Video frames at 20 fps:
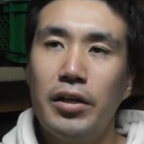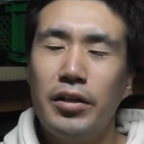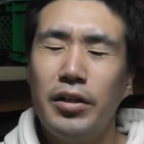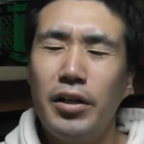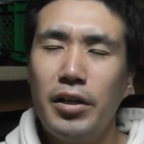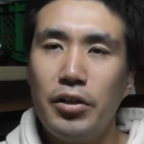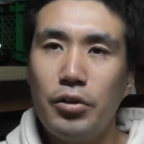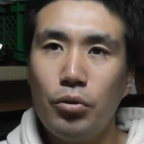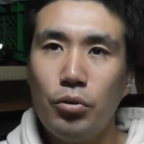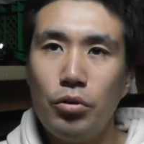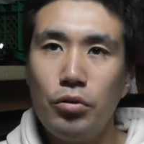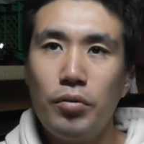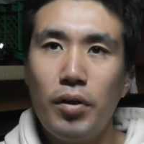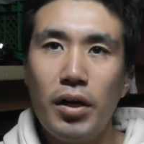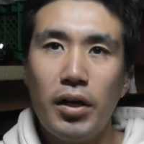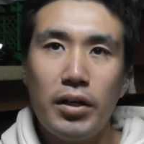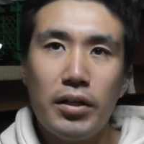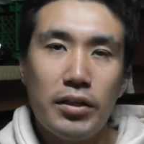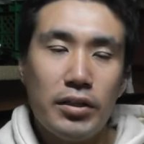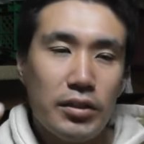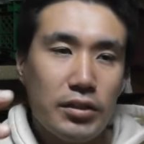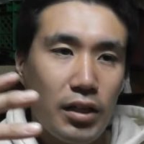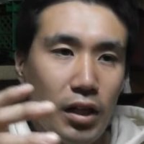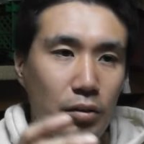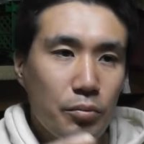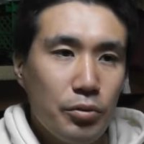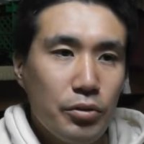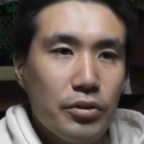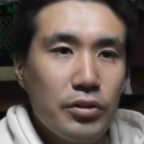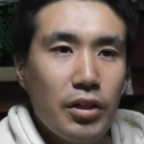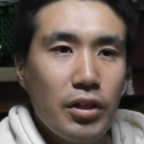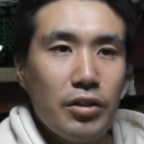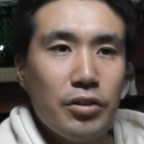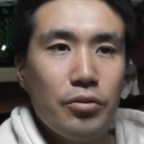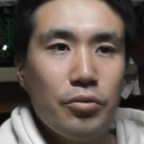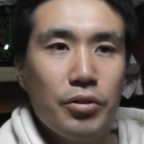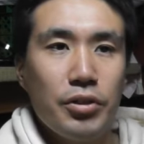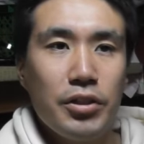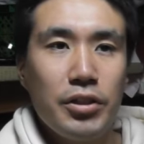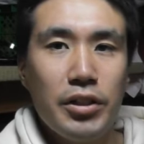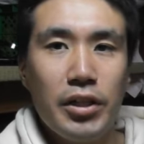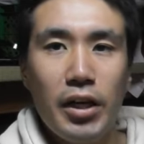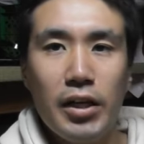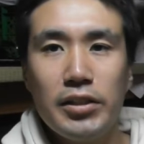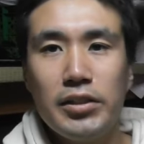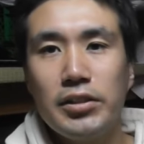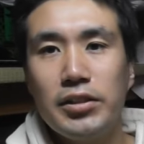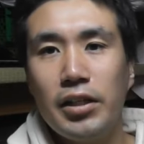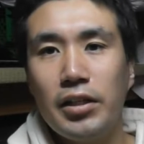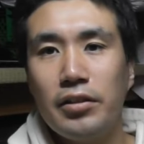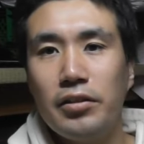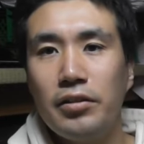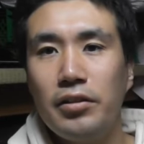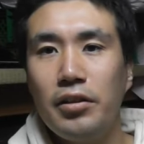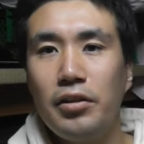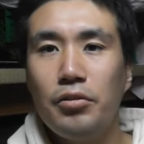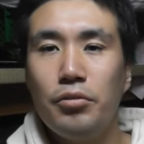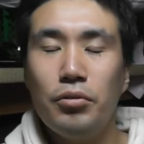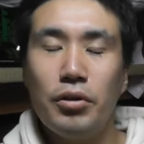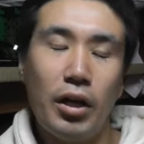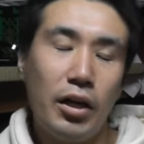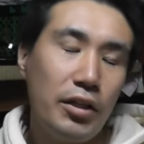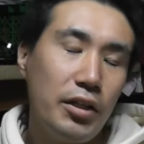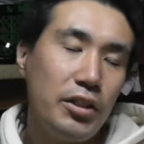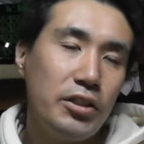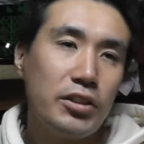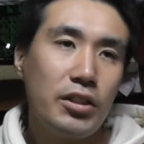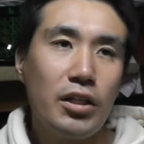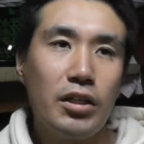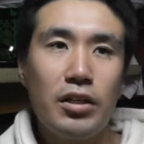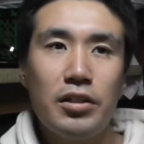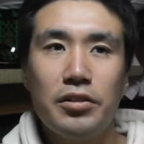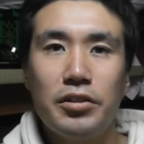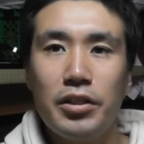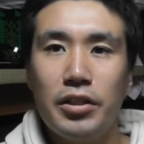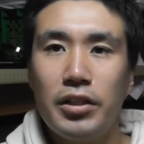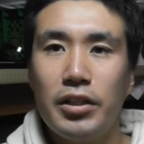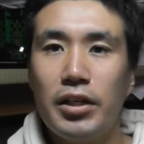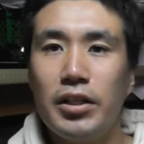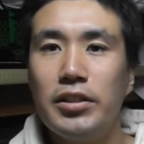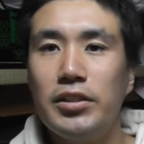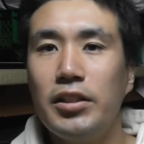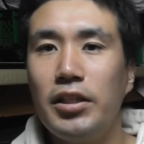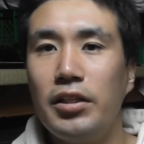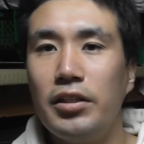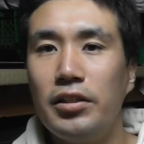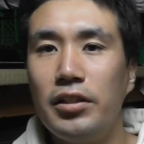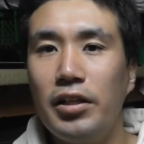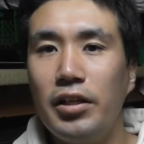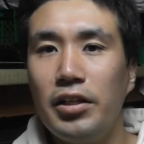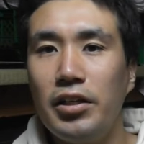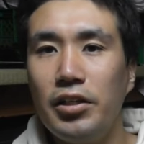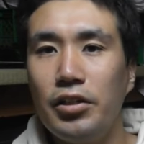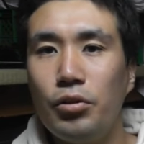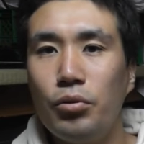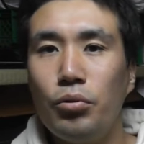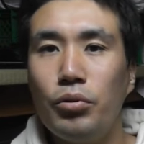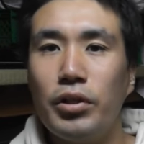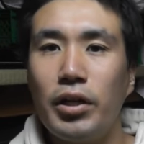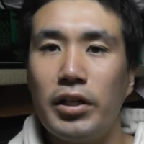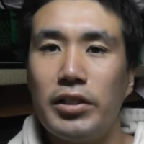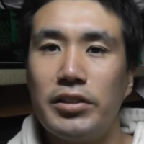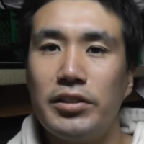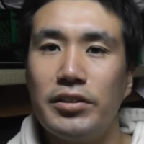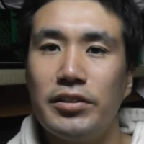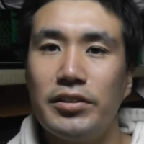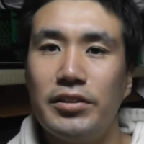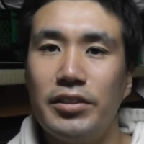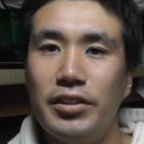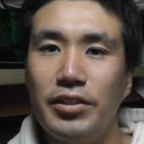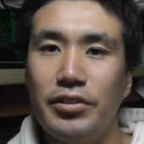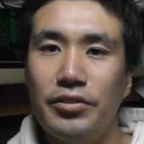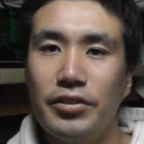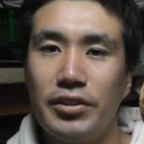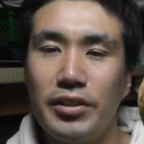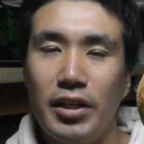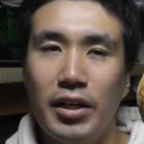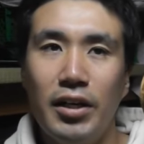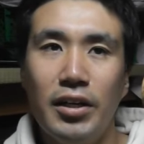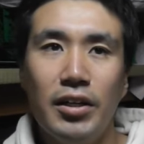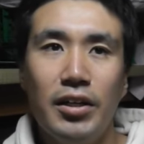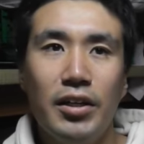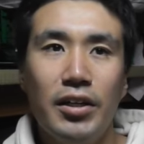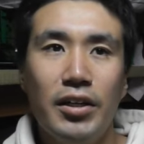で、夜は寒くなるように冷やしてっていうのを何日間か繰り返していって色を出すっていうさ、